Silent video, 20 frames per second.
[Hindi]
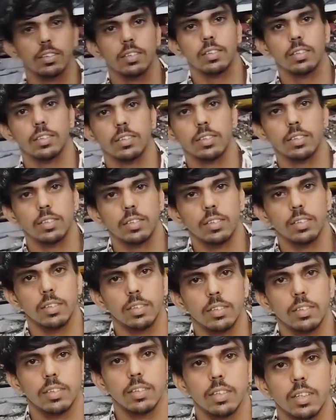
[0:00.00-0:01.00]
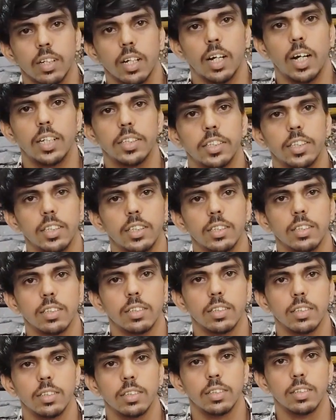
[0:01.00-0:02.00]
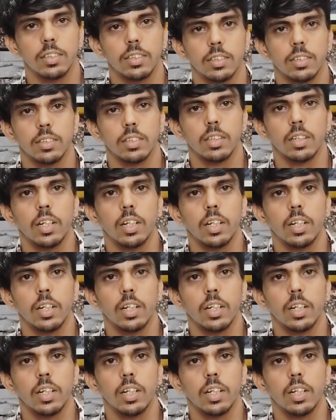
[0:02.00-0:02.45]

जैसे कि आपने आर्टिकल दिखा दिया किसी हाँ को यहाँ पे आना तो कैसे आ